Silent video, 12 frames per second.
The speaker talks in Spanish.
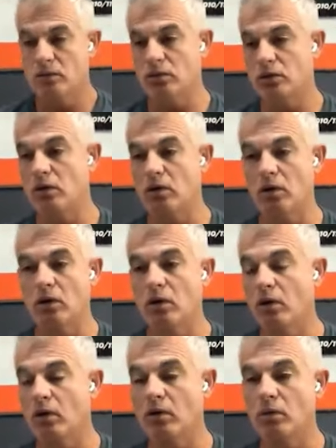yo
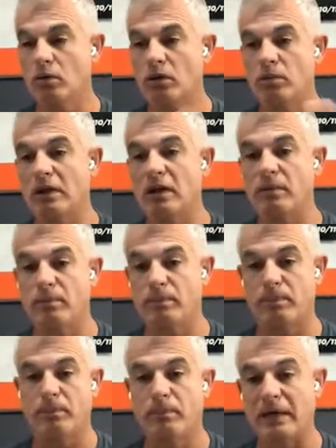tengo uno de mis
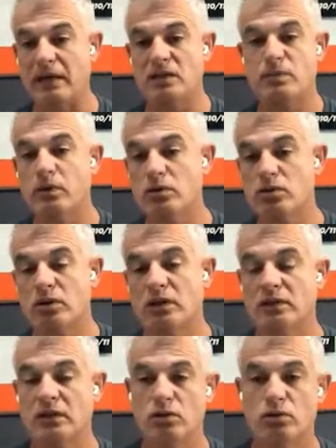main sponsors en
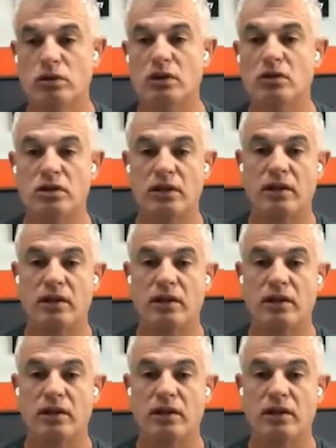Estados Unidos,